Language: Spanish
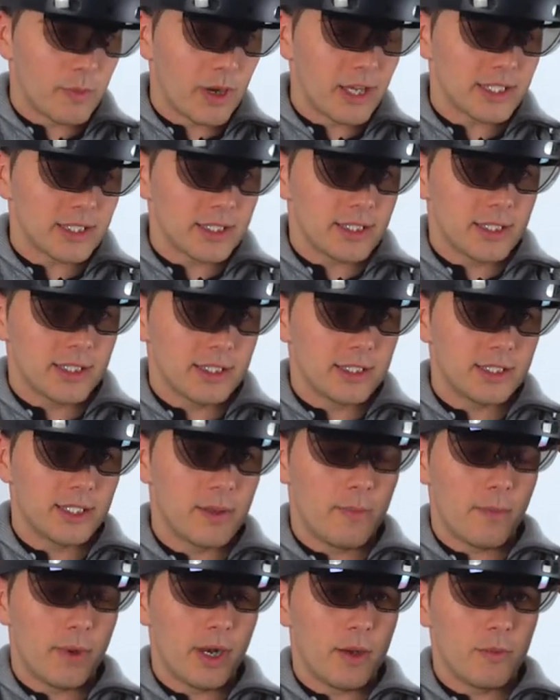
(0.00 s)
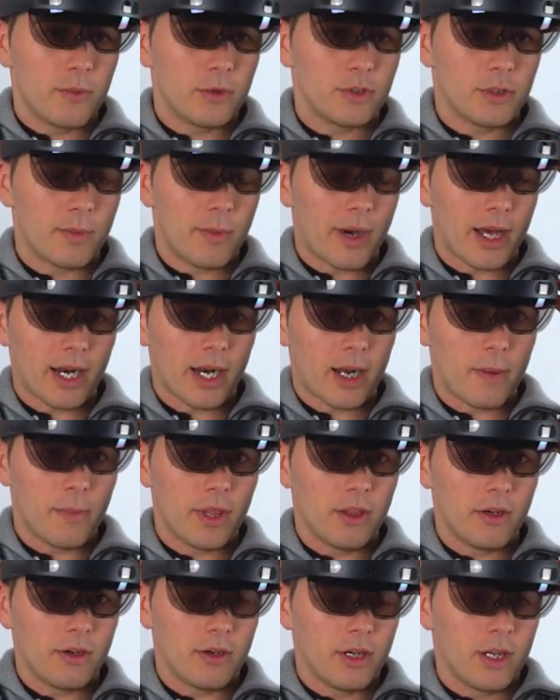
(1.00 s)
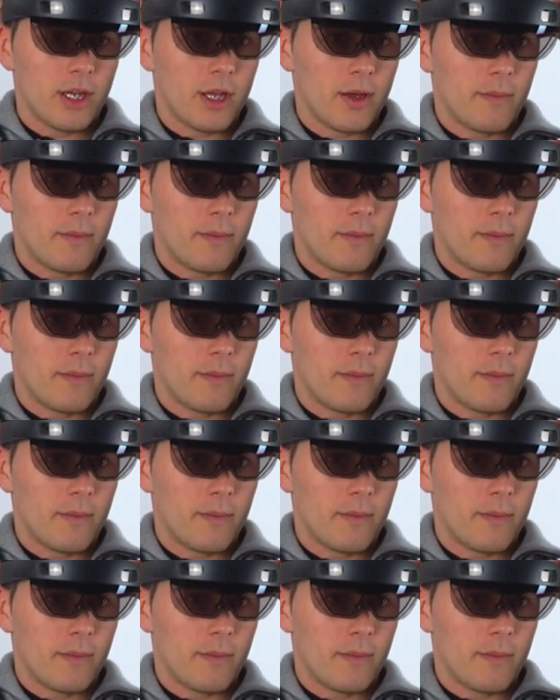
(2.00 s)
más simple, mucho más rápido,